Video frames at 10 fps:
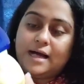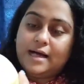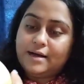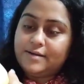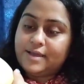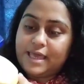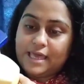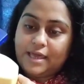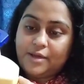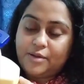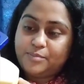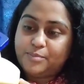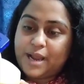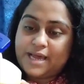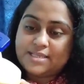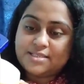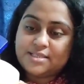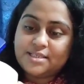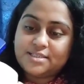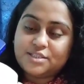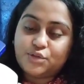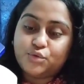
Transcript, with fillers: আর এর প্রাইস নিয়েছে